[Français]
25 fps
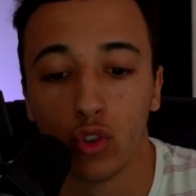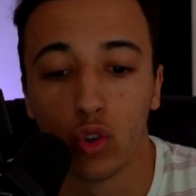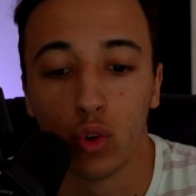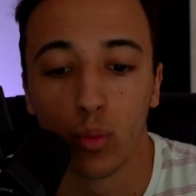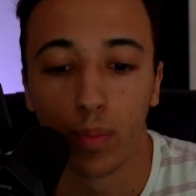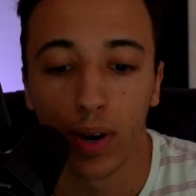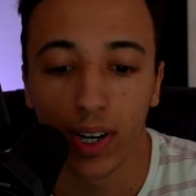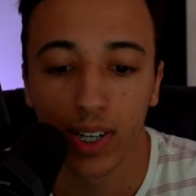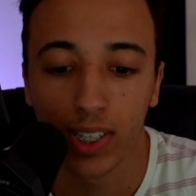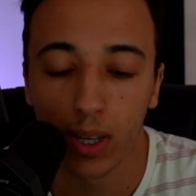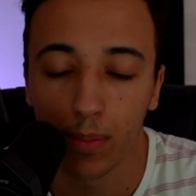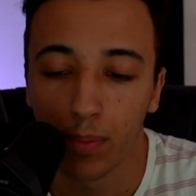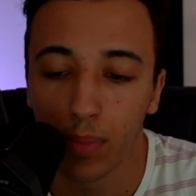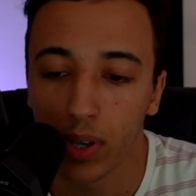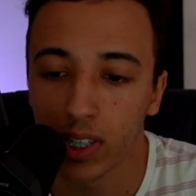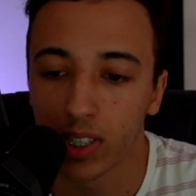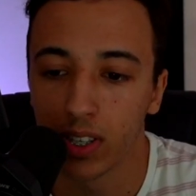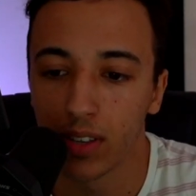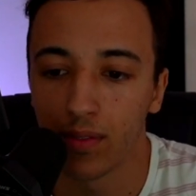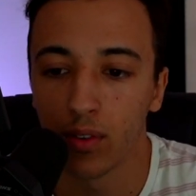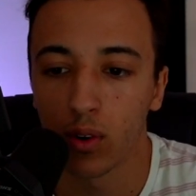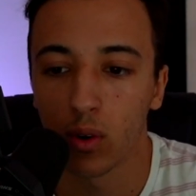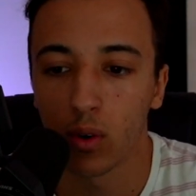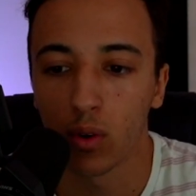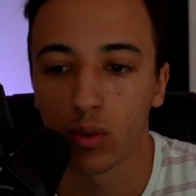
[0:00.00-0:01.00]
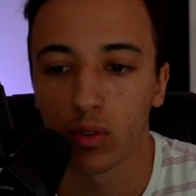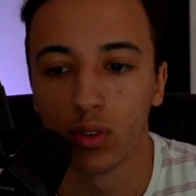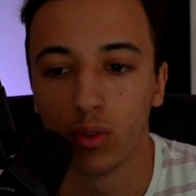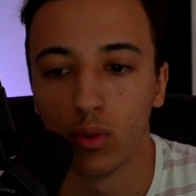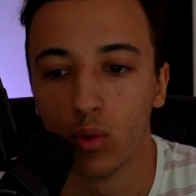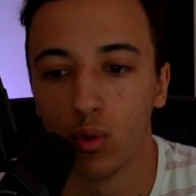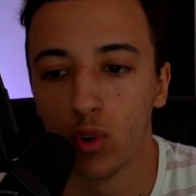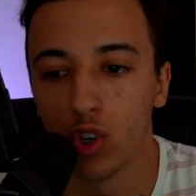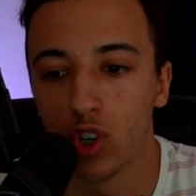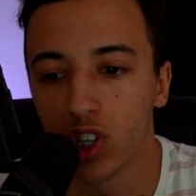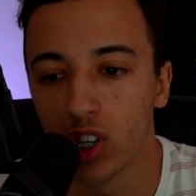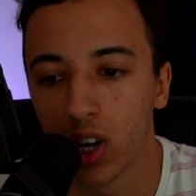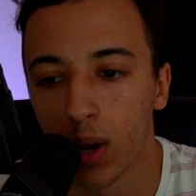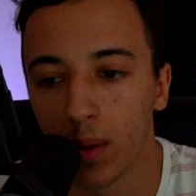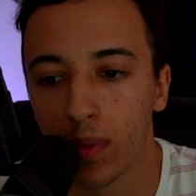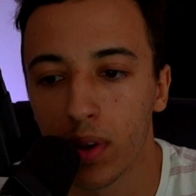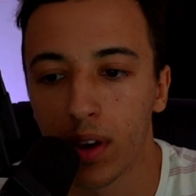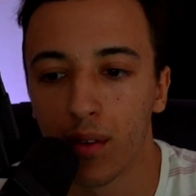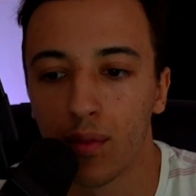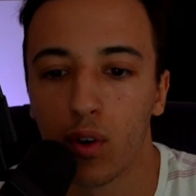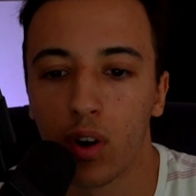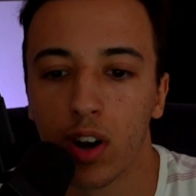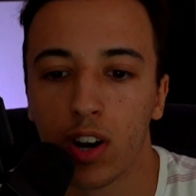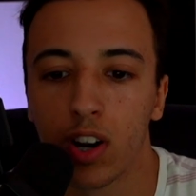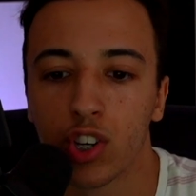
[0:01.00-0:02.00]
De par sa persévérance, ne jamais
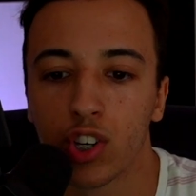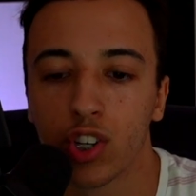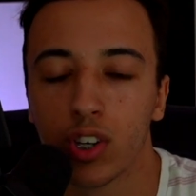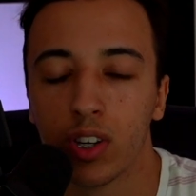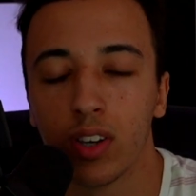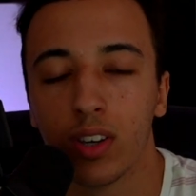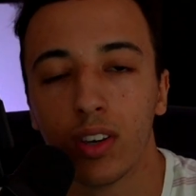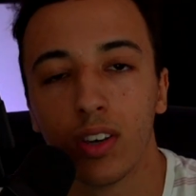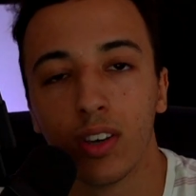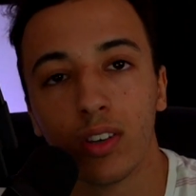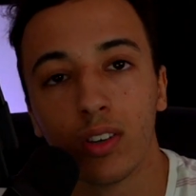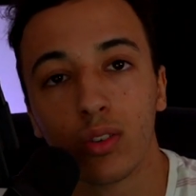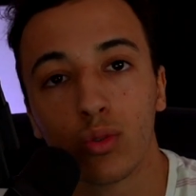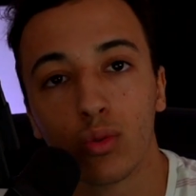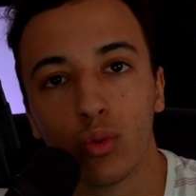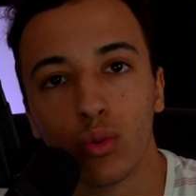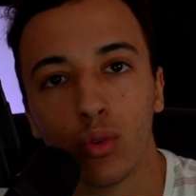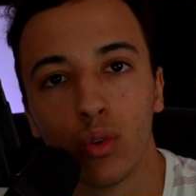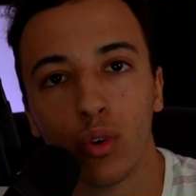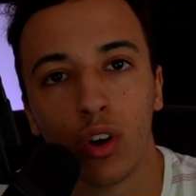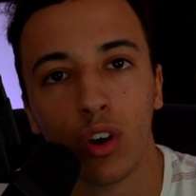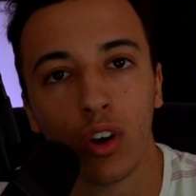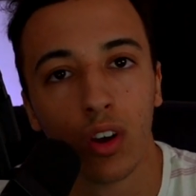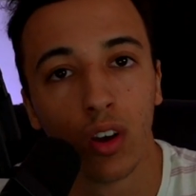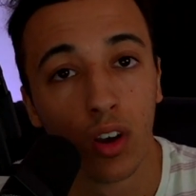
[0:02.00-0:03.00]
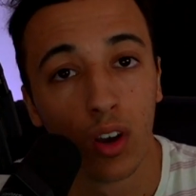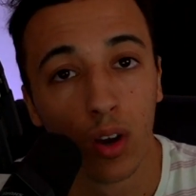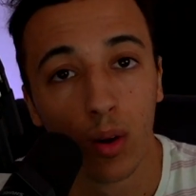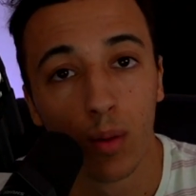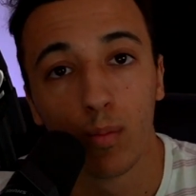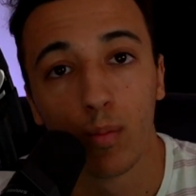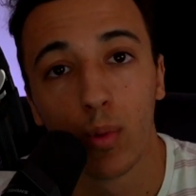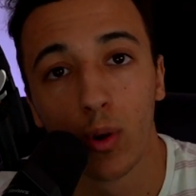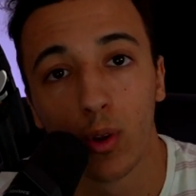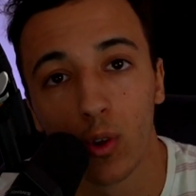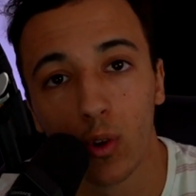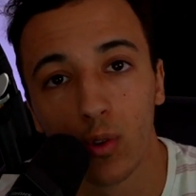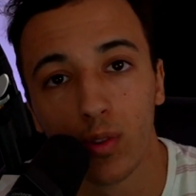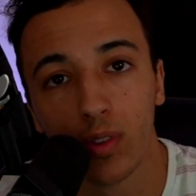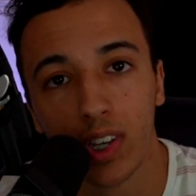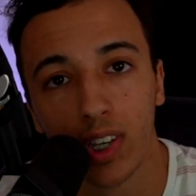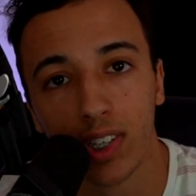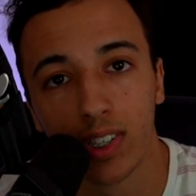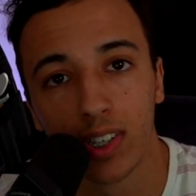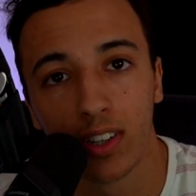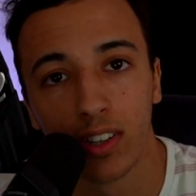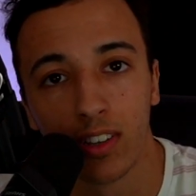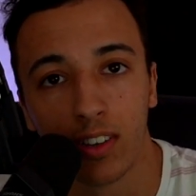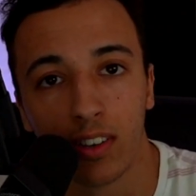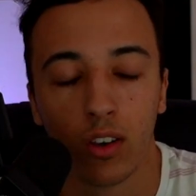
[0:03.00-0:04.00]
avoir lâché et ce, pendant
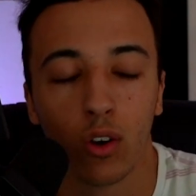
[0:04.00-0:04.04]
des années.